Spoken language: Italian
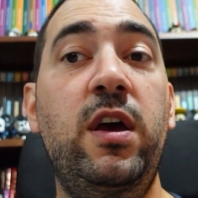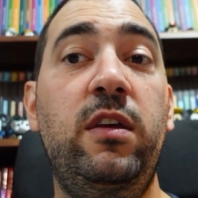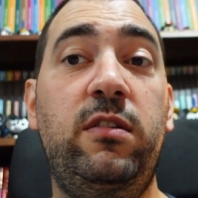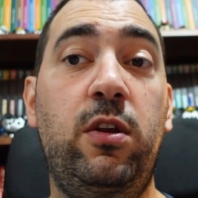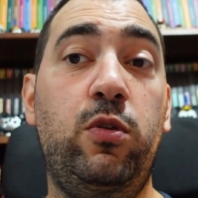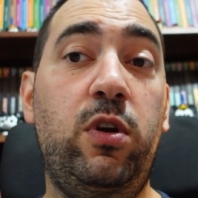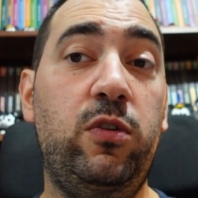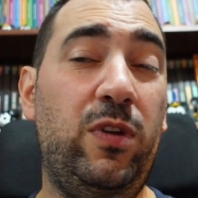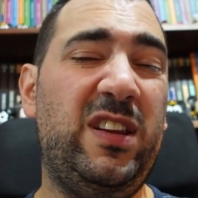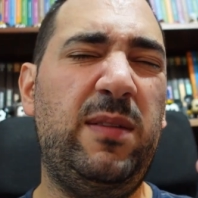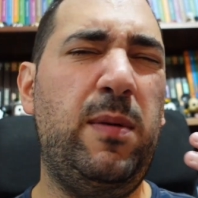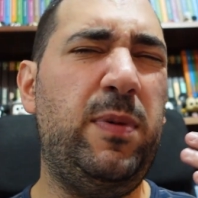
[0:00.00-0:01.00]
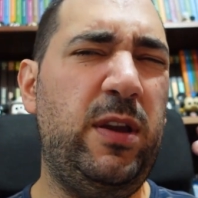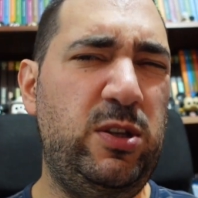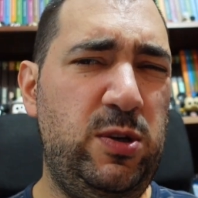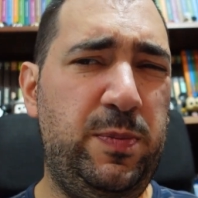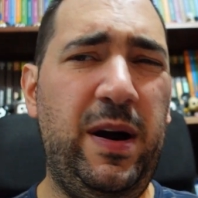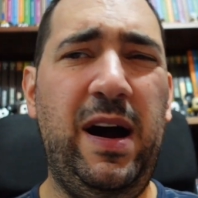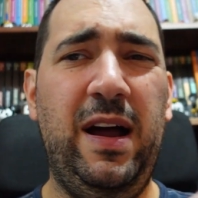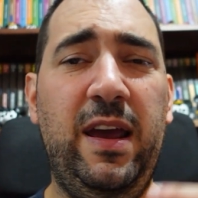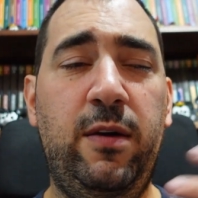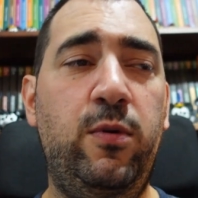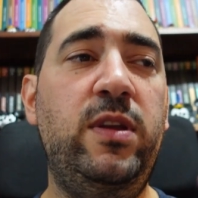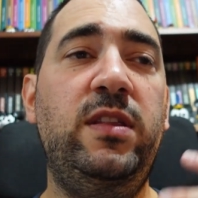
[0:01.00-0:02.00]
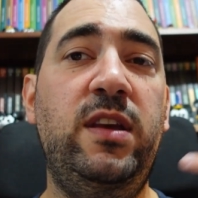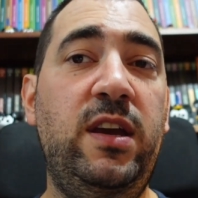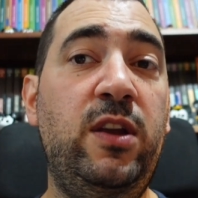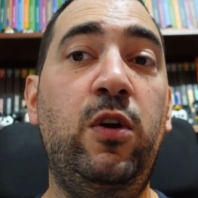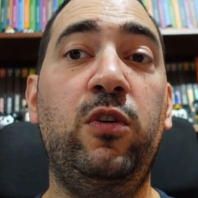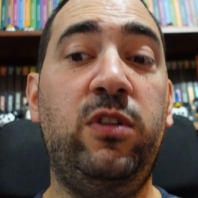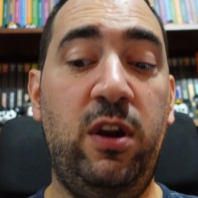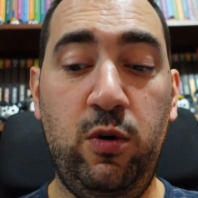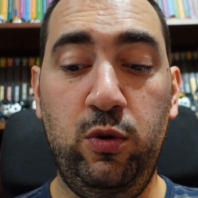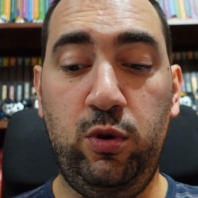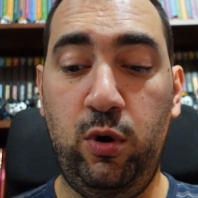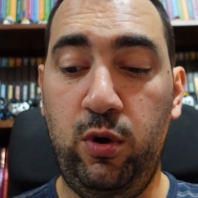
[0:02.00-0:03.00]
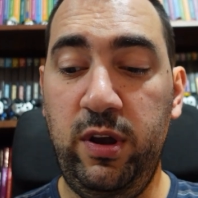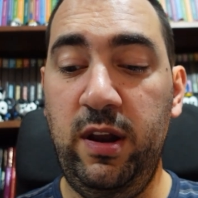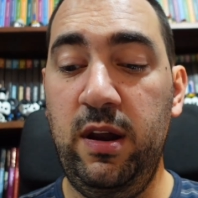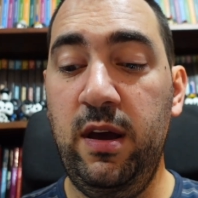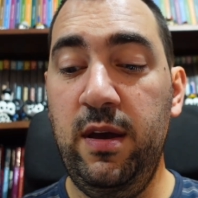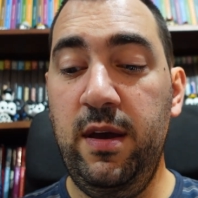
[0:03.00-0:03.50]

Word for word: Si ritorna sulla trama principale, quindi i nostri contro il